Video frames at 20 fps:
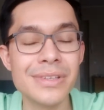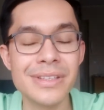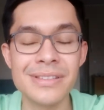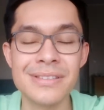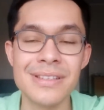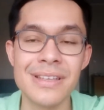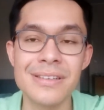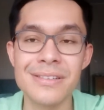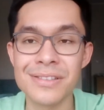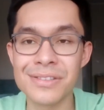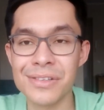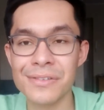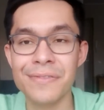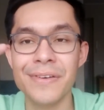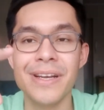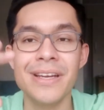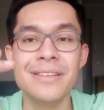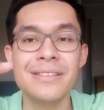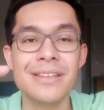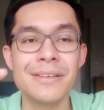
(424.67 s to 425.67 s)
Ils s'élancent de
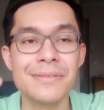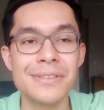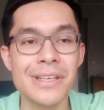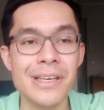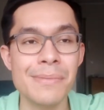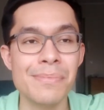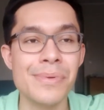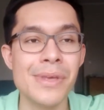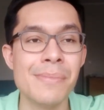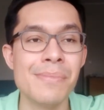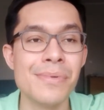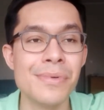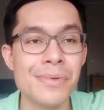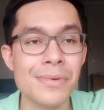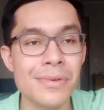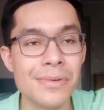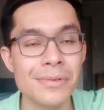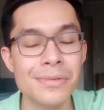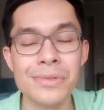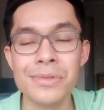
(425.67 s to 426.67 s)
falaises comme ça, et puis
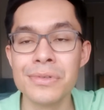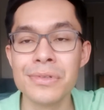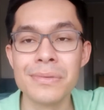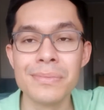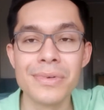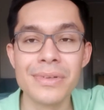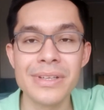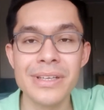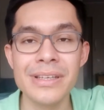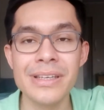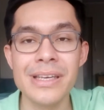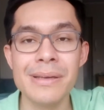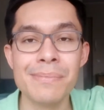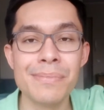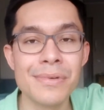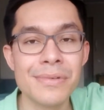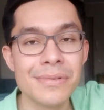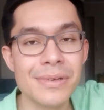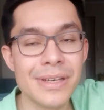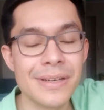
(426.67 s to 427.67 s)
ou de hautes montagnes, et ils
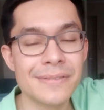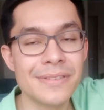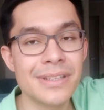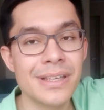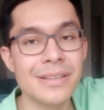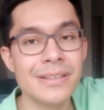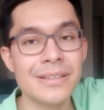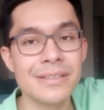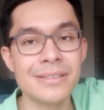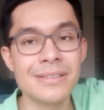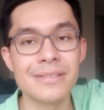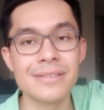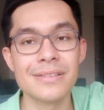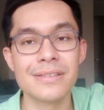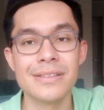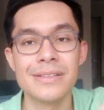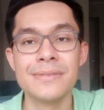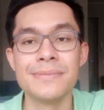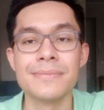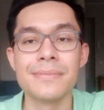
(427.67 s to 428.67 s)
peuvent comme ça
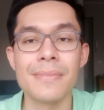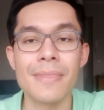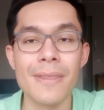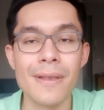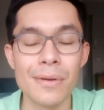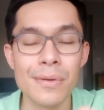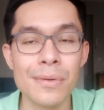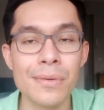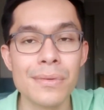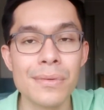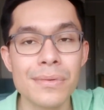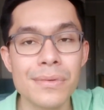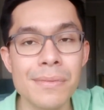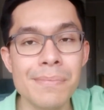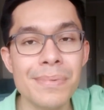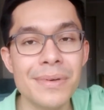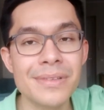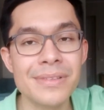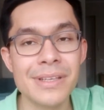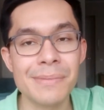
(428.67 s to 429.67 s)
descendre euh, le long de
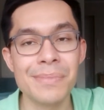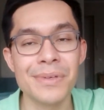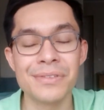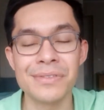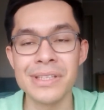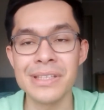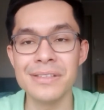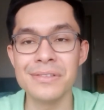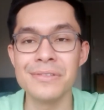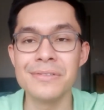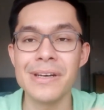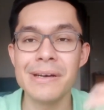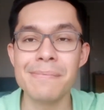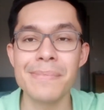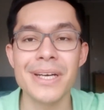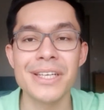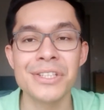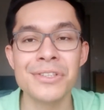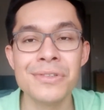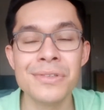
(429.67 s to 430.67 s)
pente. et puis ensuite ils ouvrent un
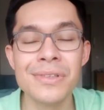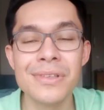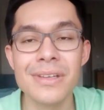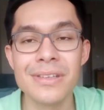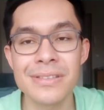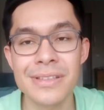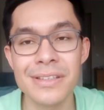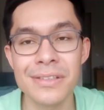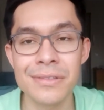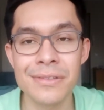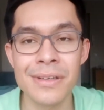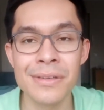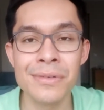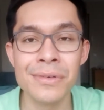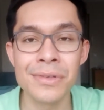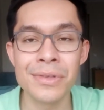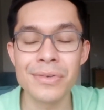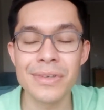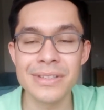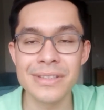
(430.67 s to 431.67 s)
parachute lorsqu'ils sont à
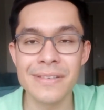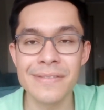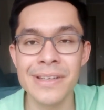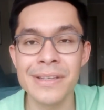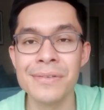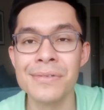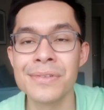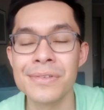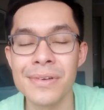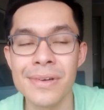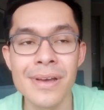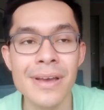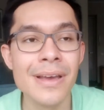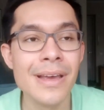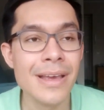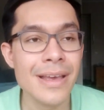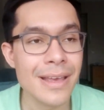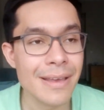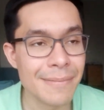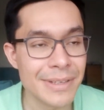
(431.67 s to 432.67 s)
200-300 mètres du sol.
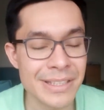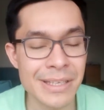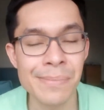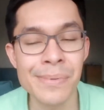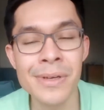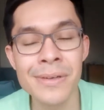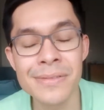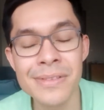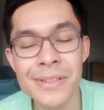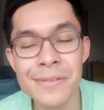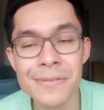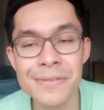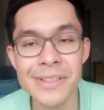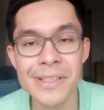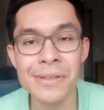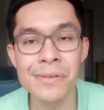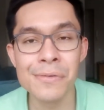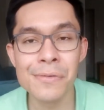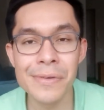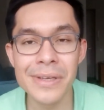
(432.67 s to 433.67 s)
Et c'est un peu comme si vous
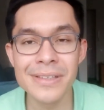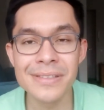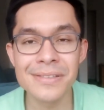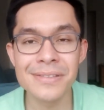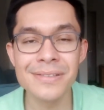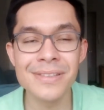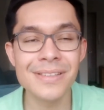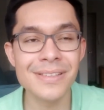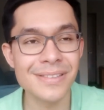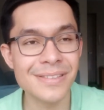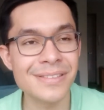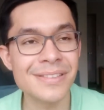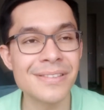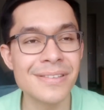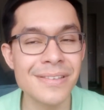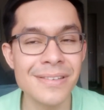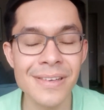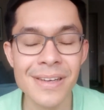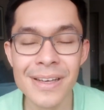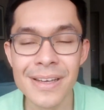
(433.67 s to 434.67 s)
faisiez du wingsuit
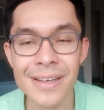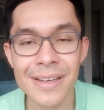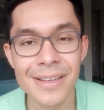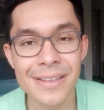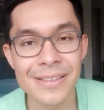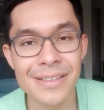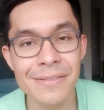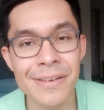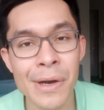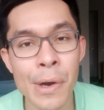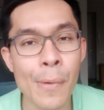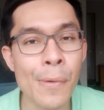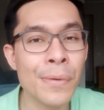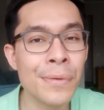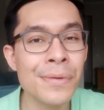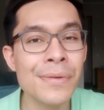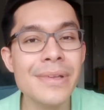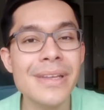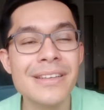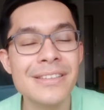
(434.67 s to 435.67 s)
sans avoir
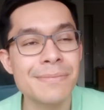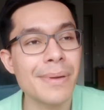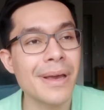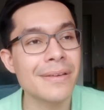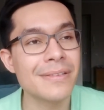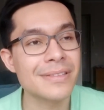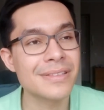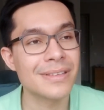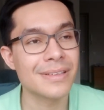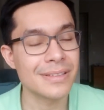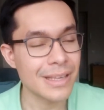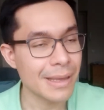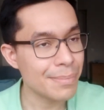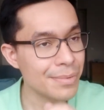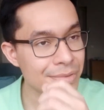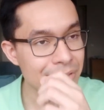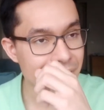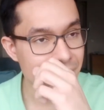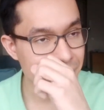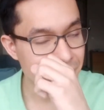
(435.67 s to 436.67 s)
aucune expérience. C'est un
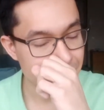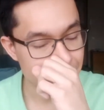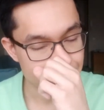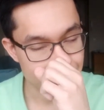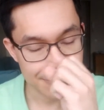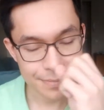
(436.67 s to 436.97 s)
peu ça en fait.